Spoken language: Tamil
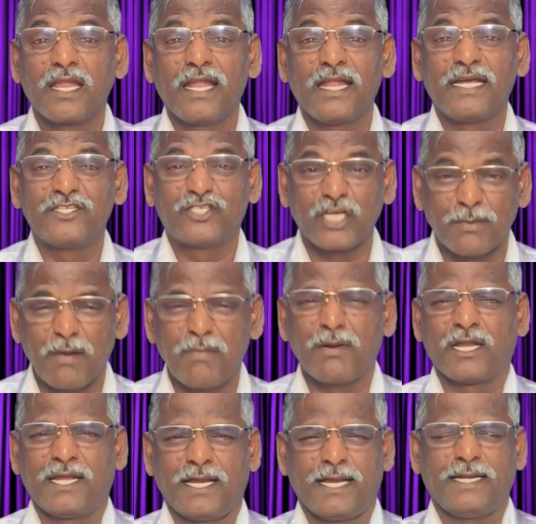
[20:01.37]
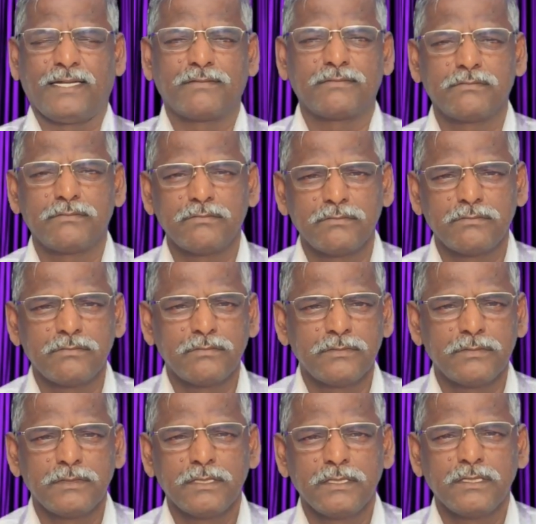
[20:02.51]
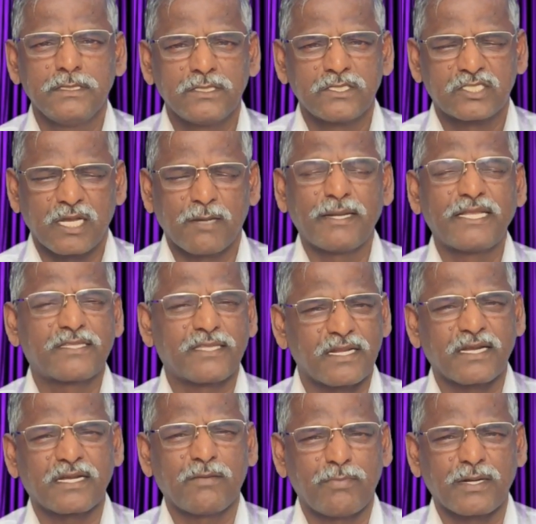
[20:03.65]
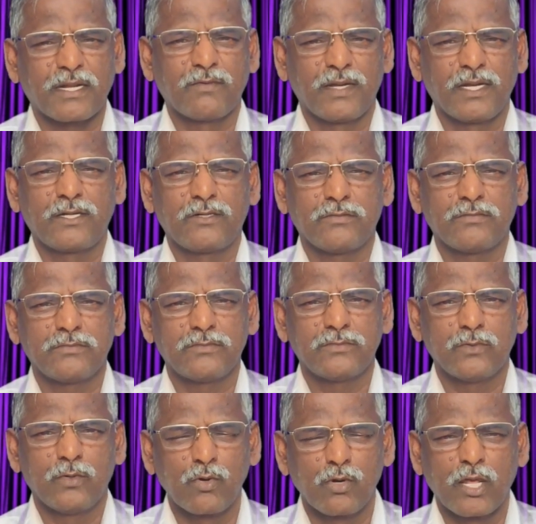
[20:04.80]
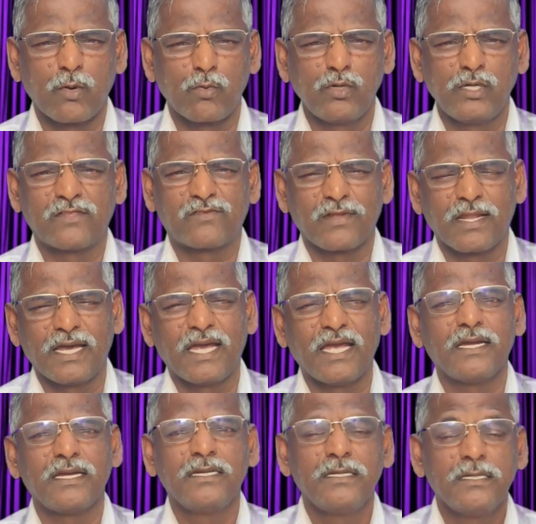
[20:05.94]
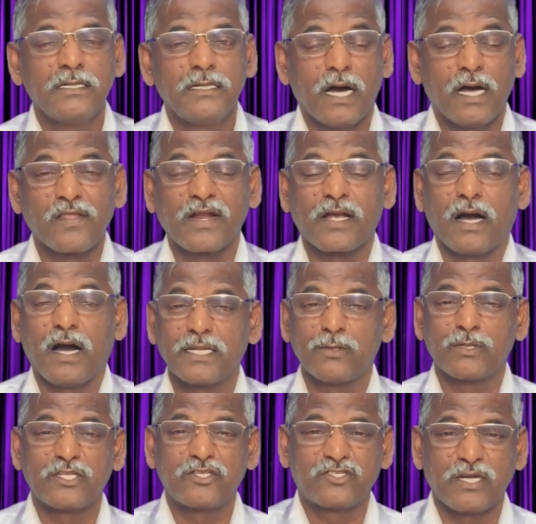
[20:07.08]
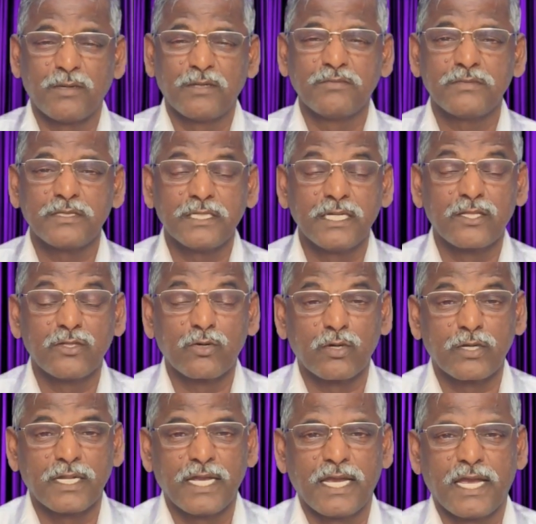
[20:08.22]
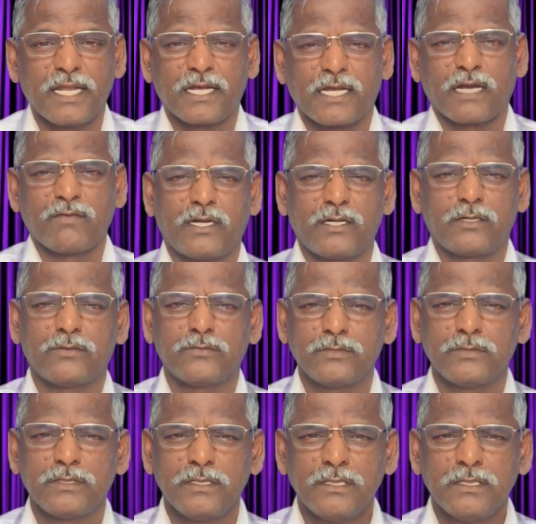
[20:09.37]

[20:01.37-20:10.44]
நாளிலே ஜபம் பண்ணுங்கள் சபை திறக்கப்பட வேண்டும் உங்களுடைய உள்ளத்திலே அதற்கான ஒரு ஜபம் இருந்து கொண்டே இருக்க வேண்டும்